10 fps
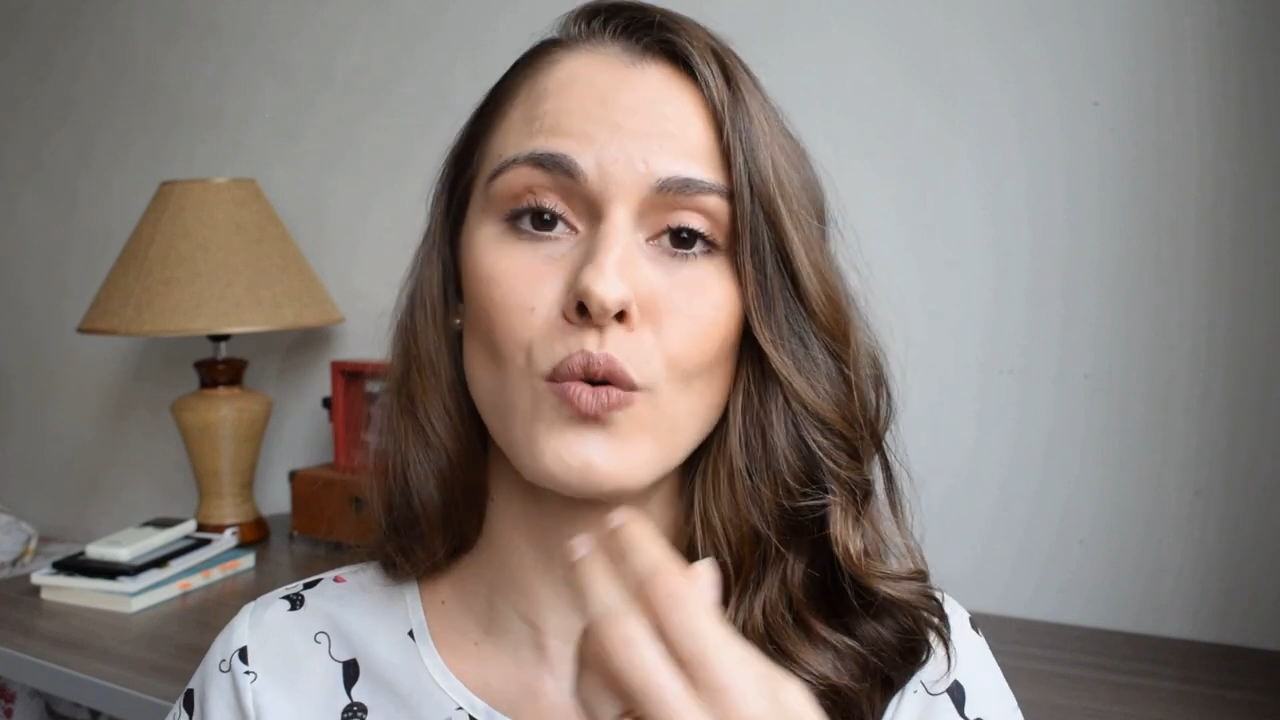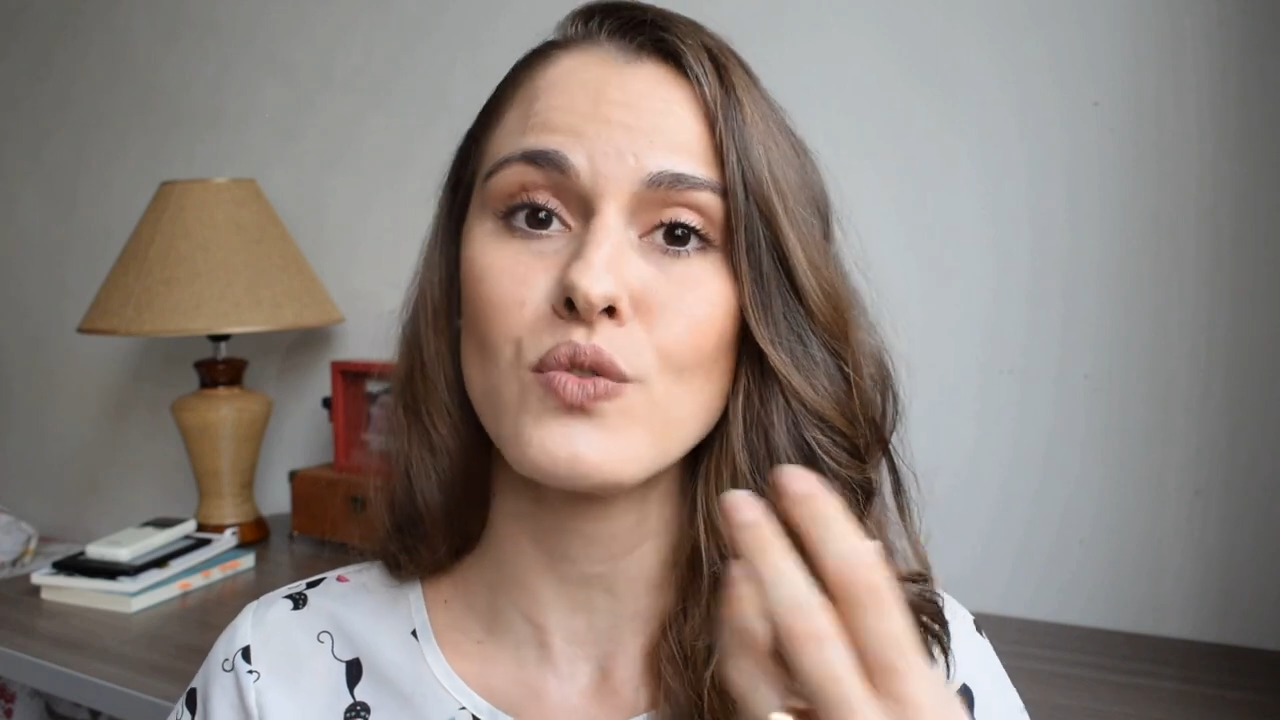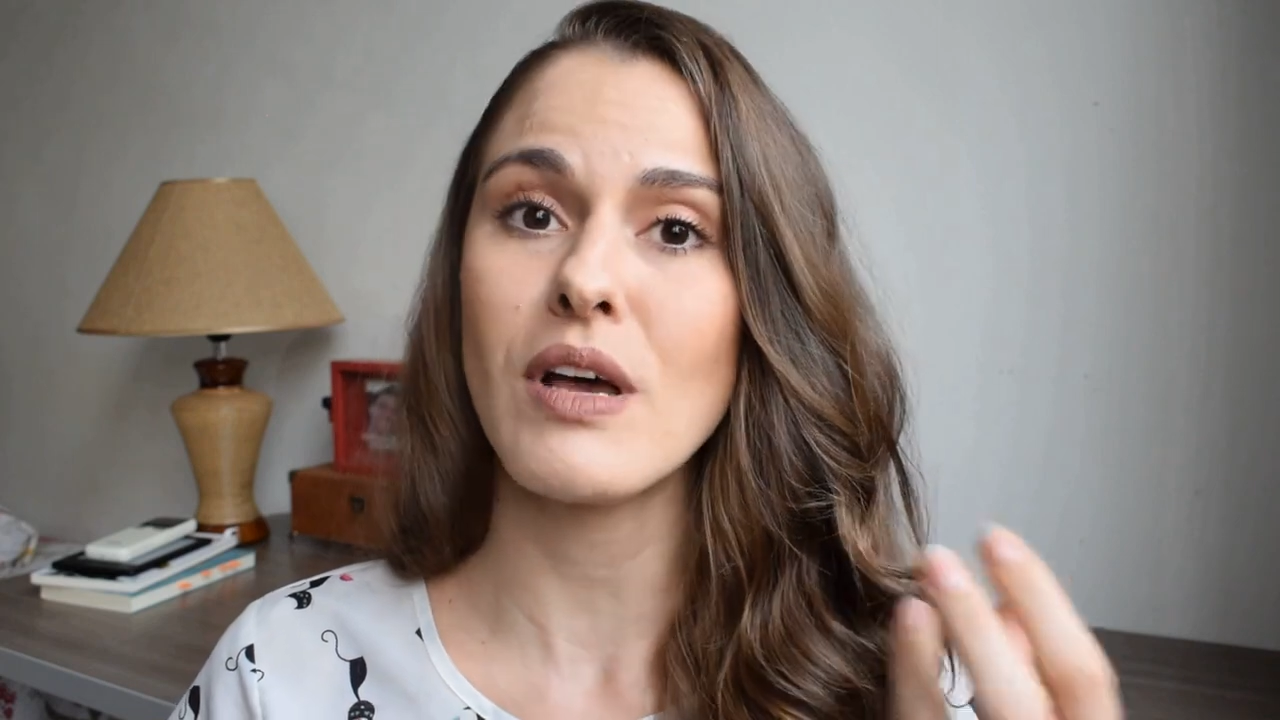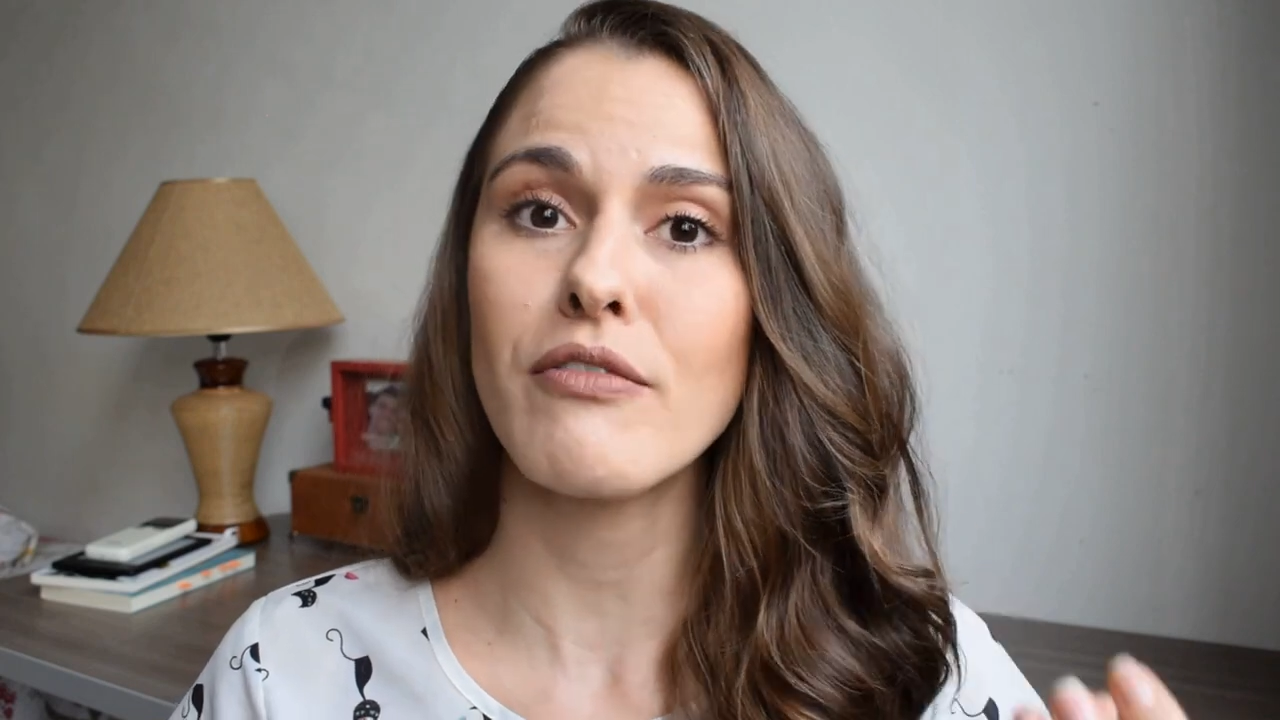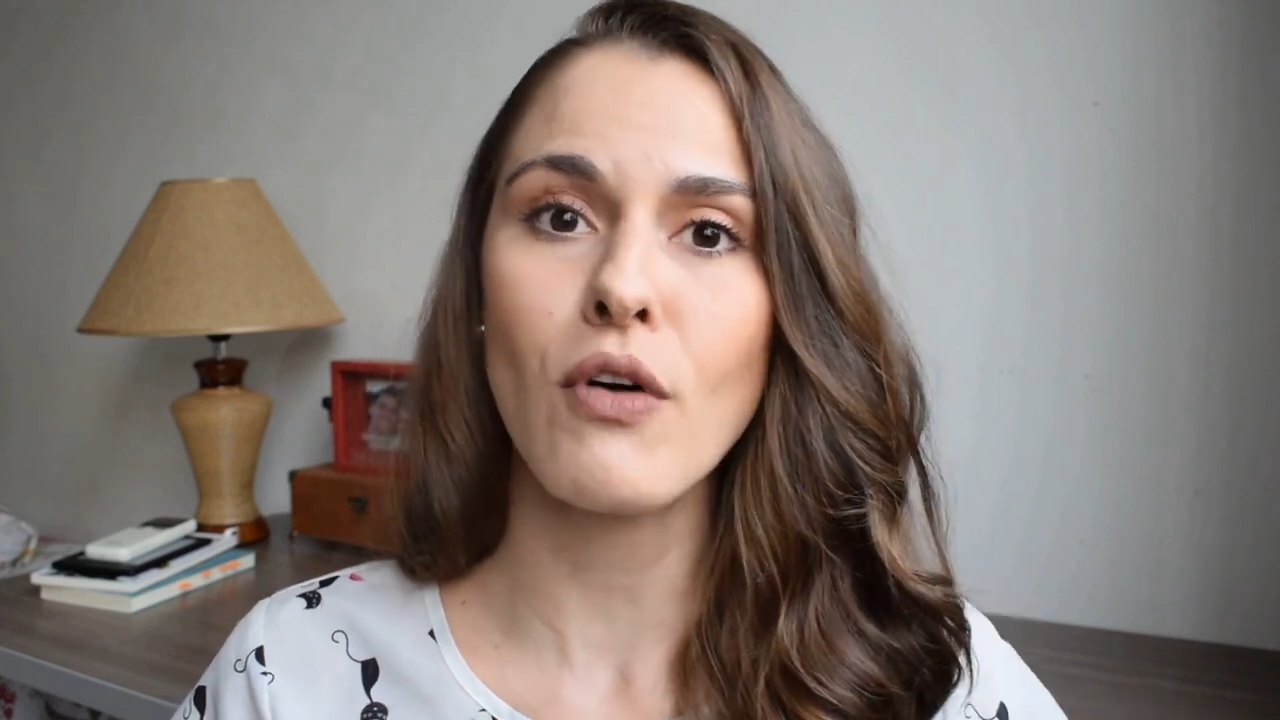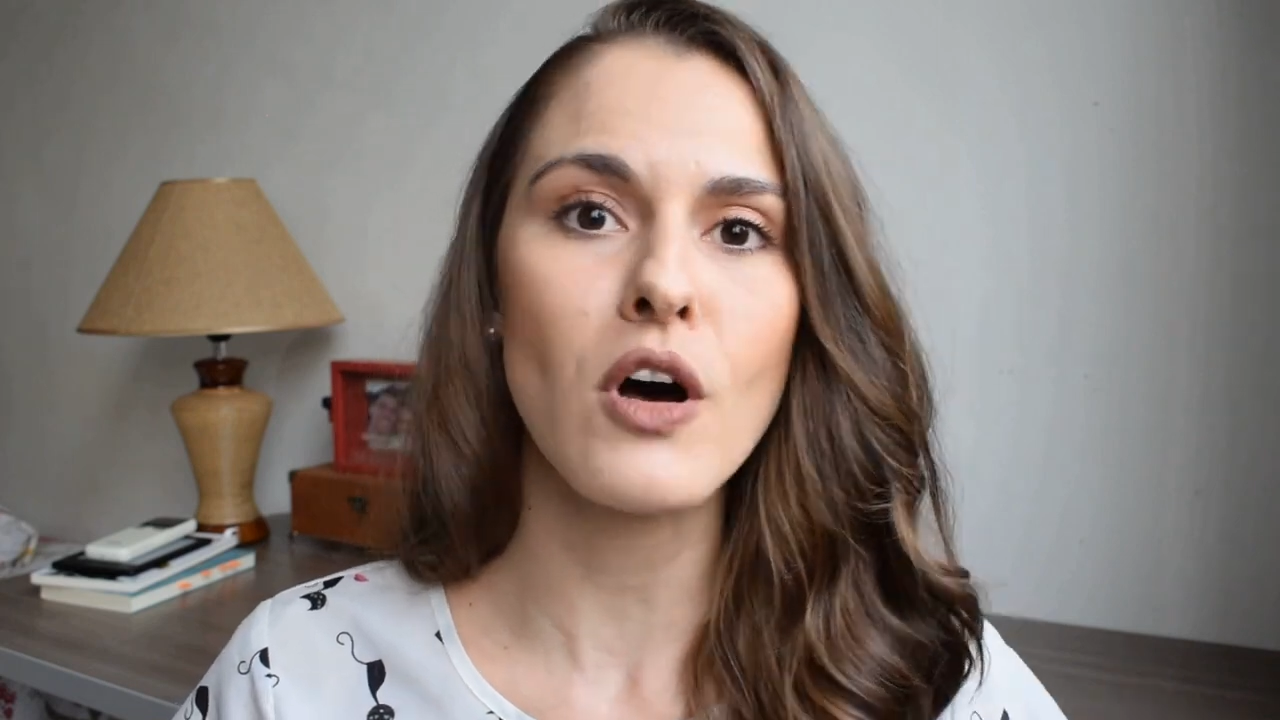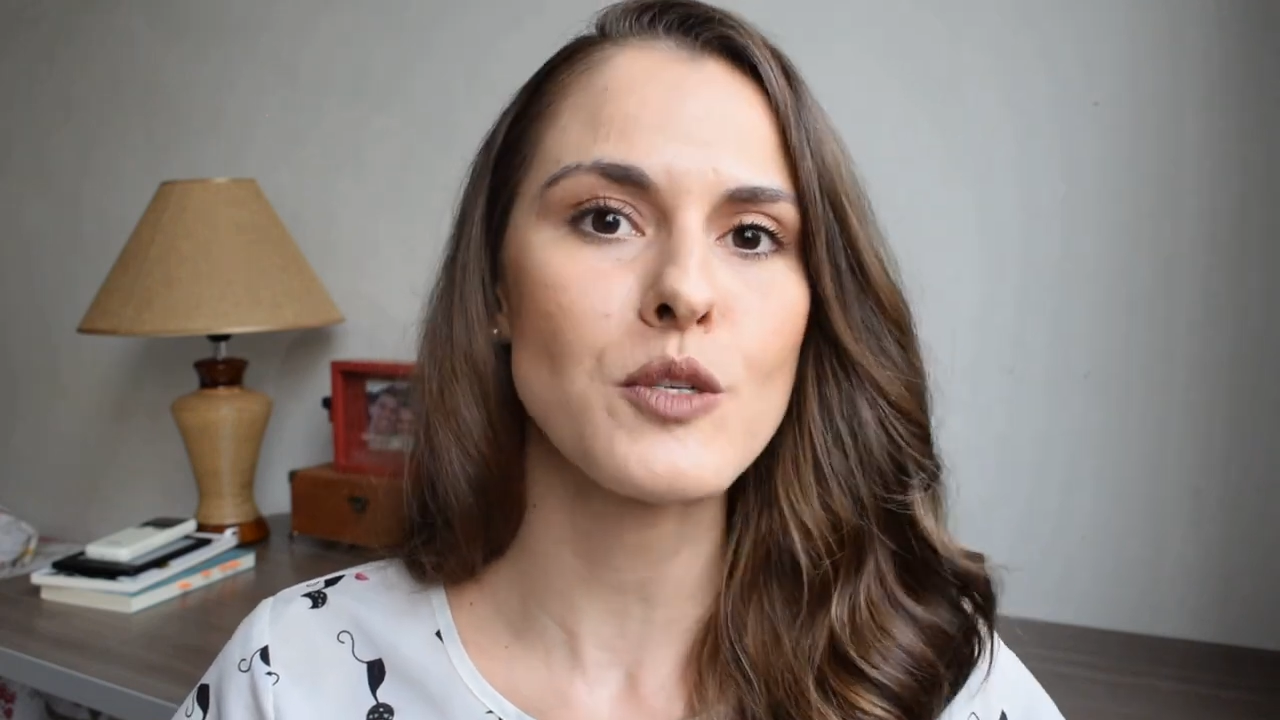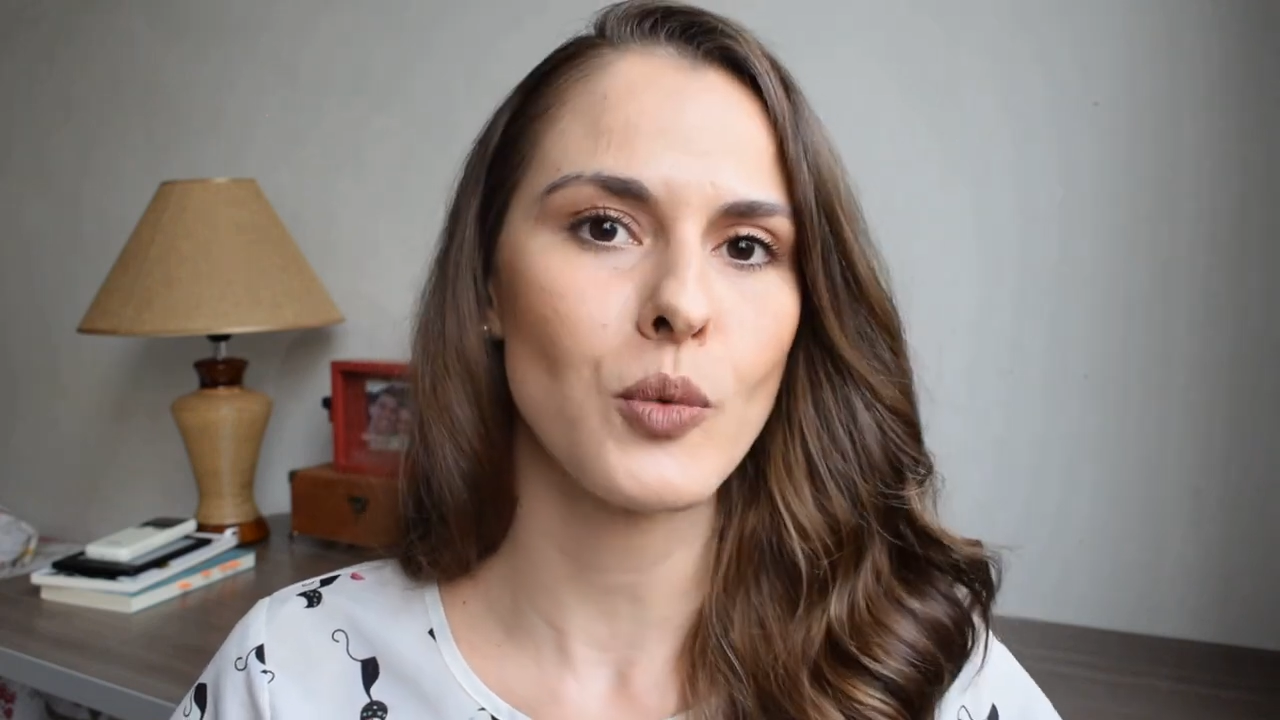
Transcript: ou os avós